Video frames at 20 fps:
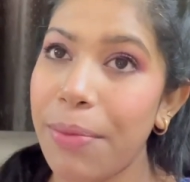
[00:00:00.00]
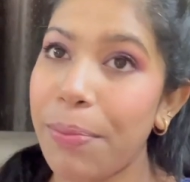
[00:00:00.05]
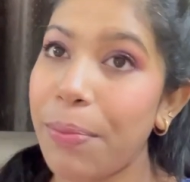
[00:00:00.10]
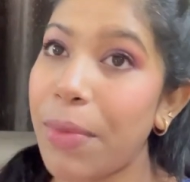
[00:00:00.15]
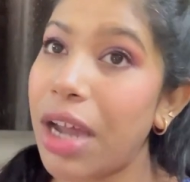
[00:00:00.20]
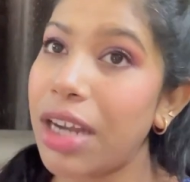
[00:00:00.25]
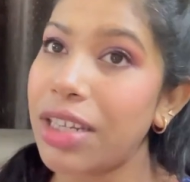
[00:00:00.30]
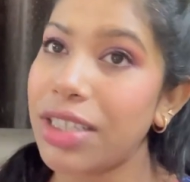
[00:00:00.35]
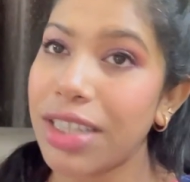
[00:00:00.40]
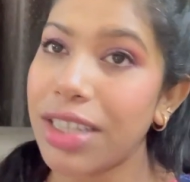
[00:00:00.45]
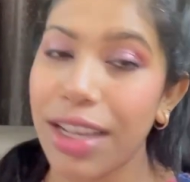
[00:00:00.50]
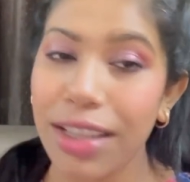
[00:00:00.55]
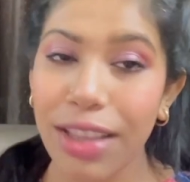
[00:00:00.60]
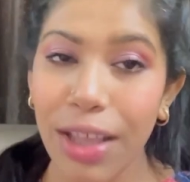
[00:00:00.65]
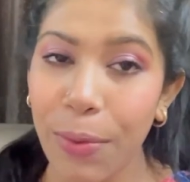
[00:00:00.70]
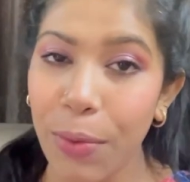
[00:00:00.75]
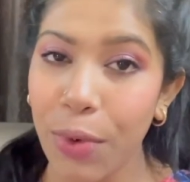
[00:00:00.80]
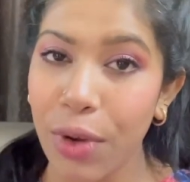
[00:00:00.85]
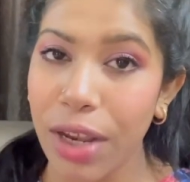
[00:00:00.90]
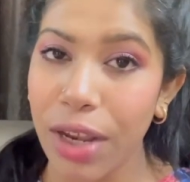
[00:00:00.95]
मार्च
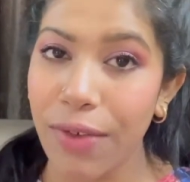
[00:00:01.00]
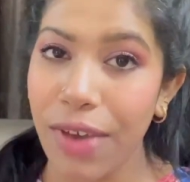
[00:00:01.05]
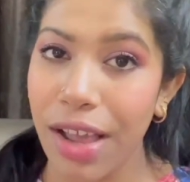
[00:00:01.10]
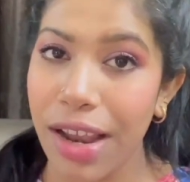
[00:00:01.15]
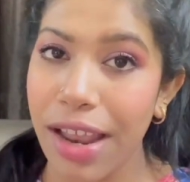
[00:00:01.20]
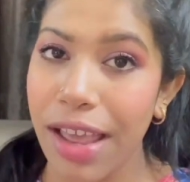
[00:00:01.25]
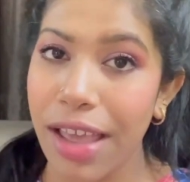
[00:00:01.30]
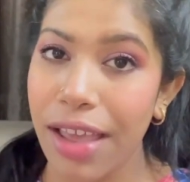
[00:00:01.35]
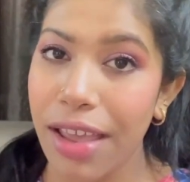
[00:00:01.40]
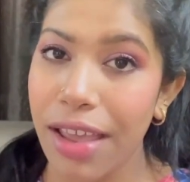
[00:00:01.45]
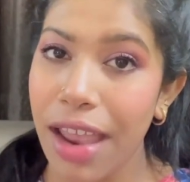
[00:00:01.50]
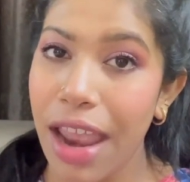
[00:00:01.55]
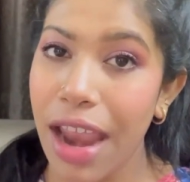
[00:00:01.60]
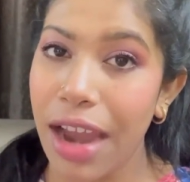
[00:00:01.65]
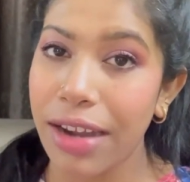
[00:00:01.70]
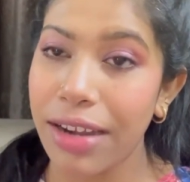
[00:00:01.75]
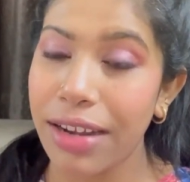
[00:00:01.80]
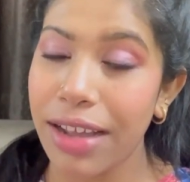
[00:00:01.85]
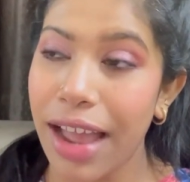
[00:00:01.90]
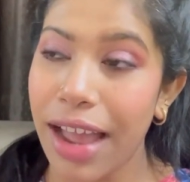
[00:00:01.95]
ख़त्म होने वाला है
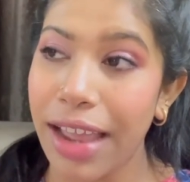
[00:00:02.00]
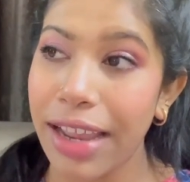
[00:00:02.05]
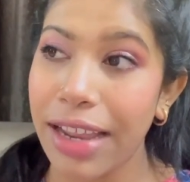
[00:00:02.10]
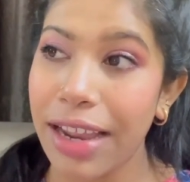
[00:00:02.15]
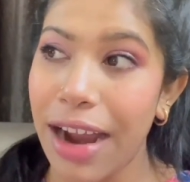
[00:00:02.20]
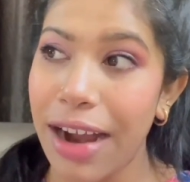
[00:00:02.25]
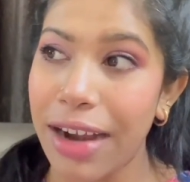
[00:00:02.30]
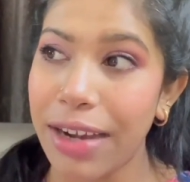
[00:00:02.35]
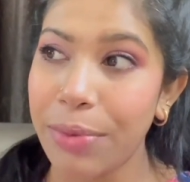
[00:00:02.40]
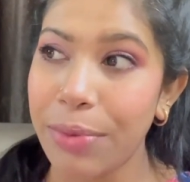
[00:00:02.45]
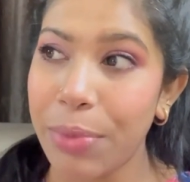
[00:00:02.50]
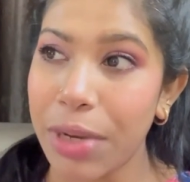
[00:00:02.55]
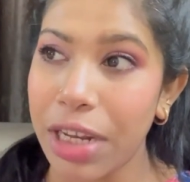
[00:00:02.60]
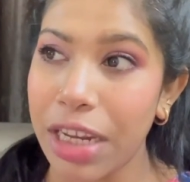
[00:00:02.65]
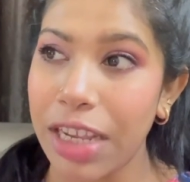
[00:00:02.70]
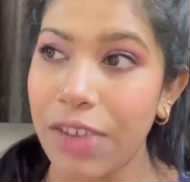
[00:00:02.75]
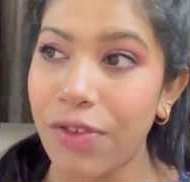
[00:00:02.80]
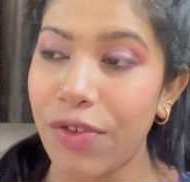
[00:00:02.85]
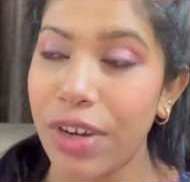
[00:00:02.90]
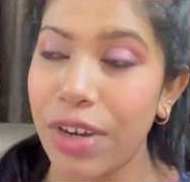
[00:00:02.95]
एंड आई कॉन्ट
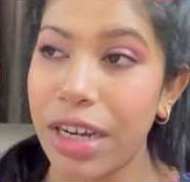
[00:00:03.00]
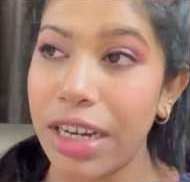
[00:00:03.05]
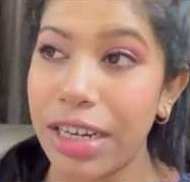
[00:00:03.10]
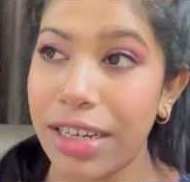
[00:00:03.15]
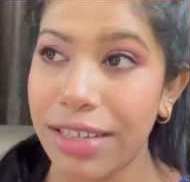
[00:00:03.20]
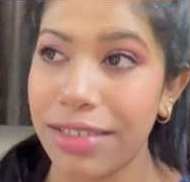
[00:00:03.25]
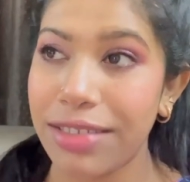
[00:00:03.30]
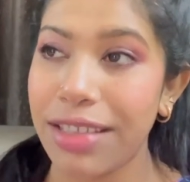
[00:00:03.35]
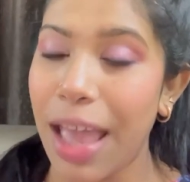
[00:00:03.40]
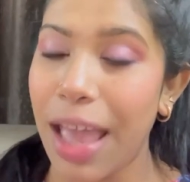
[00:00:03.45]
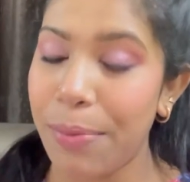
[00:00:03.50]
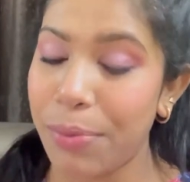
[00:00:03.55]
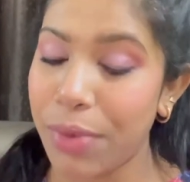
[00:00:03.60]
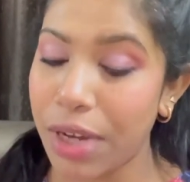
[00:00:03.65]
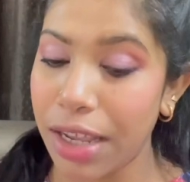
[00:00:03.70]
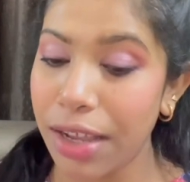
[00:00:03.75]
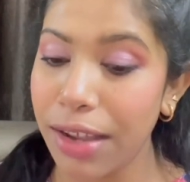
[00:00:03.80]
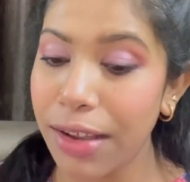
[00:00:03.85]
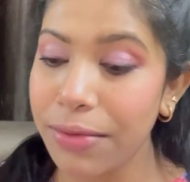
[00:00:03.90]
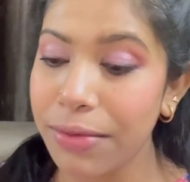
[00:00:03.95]
बिलीव इट इज़
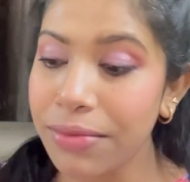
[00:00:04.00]
हैपनिंग